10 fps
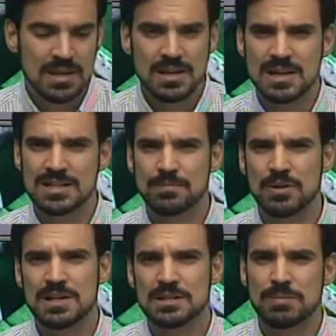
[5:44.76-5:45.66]
que se
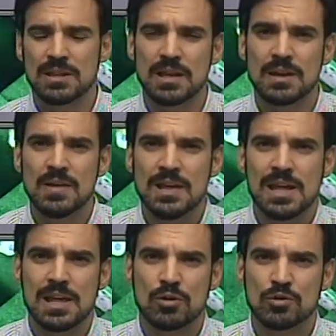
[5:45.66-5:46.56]
puedan desplazar
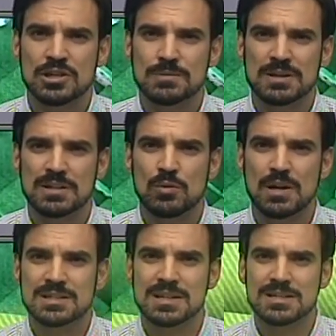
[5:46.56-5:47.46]
en coches
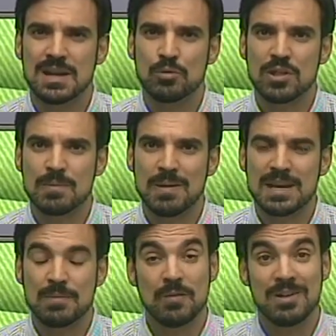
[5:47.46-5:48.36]
particulares hasta el municipal
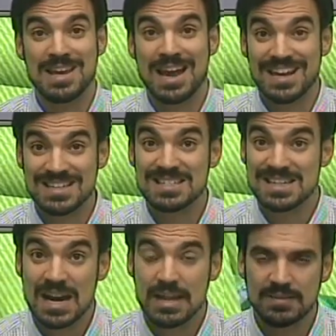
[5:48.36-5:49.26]
de Marbella. Ese
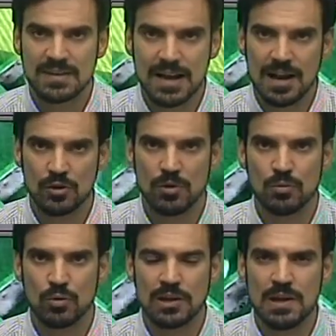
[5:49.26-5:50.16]
será el escenario
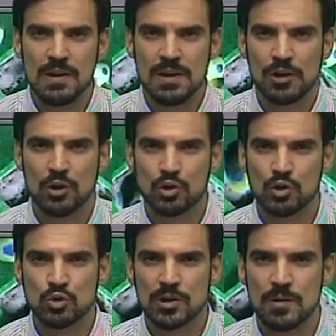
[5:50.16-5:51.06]
porque los
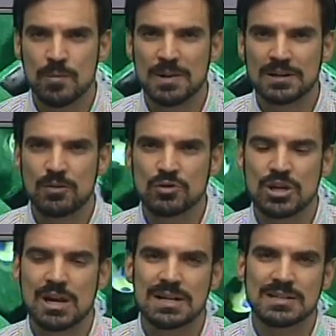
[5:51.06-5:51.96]
dos últimos partidos
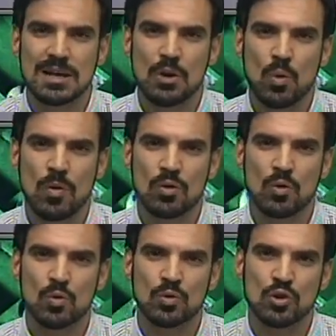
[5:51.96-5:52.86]
en casa que ha jugado el
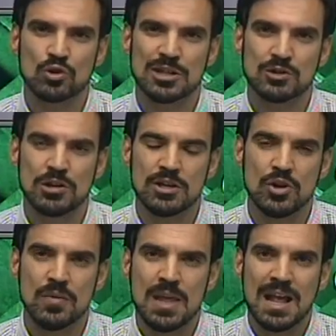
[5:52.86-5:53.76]
conjunto
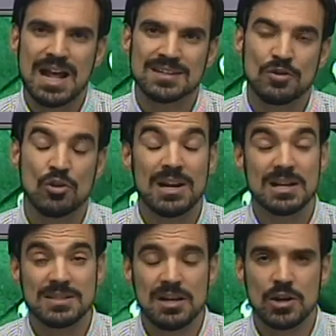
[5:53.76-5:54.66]
costasoleño ha sido en el
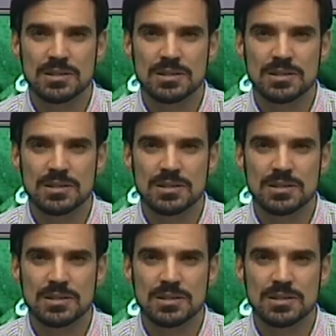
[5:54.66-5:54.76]
exilio, han